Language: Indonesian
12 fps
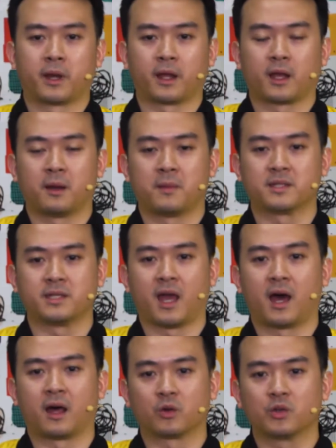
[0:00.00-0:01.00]
mereka
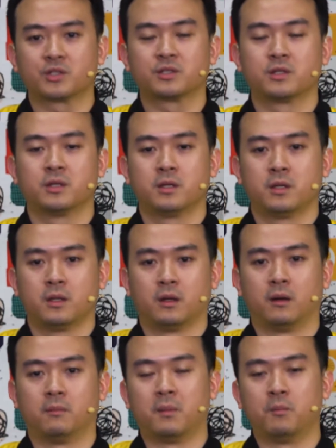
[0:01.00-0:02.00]
masih harus
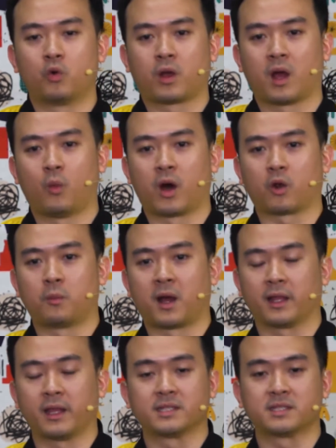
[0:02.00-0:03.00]
Eh, membuka warung
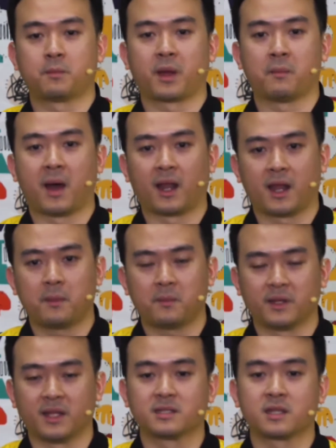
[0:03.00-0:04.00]
makannya sampai malam
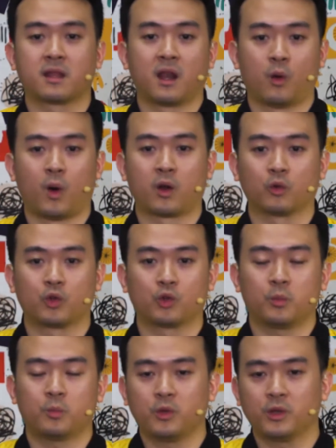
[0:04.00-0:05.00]
dan setelah warung
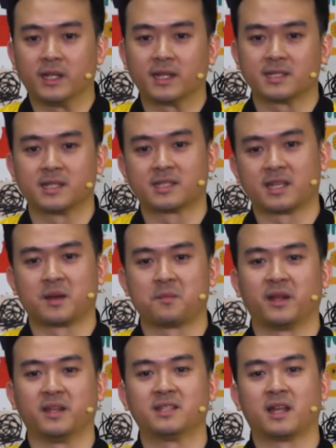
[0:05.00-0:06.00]
tutup pun tidak selesai
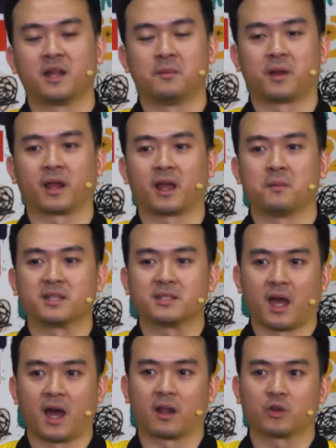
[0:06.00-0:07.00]
sampai di sana. Mereka
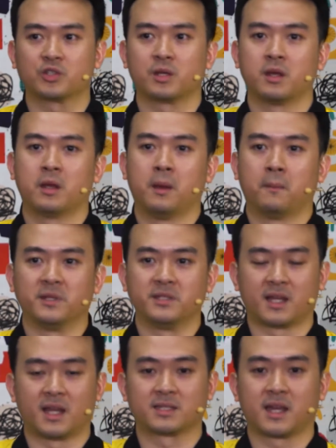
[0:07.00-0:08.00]
masih harus
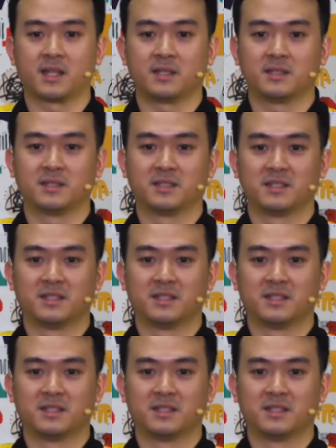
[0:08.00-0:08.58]
menjelaskan,